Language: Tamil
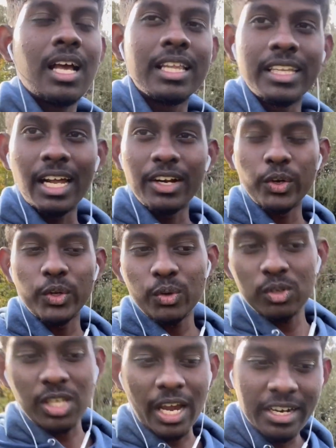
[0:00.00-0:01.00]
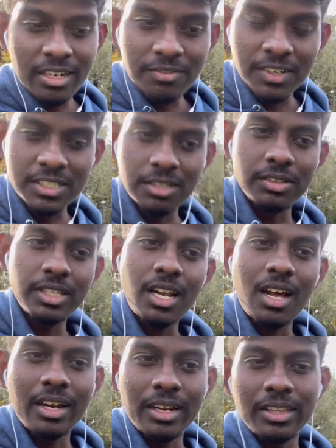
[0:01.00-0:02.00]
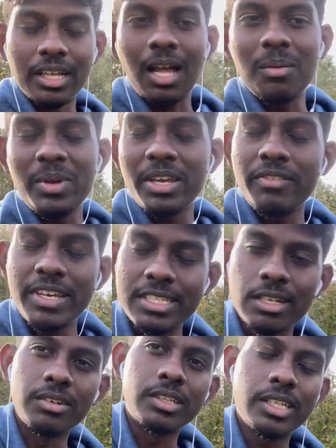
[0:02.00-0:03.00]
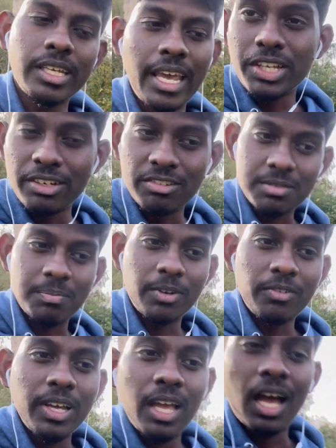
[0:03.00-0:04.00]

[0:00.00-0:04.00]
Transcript: அந்த ஹண்ட்ரட் யூரோஸ் ஐடல் ஃபண்ட்ஸை வந்து நான் இந்த கம்மிங் வீக்ஸில் வந்து இன்வெஸ்ட் பண்ணுவேன்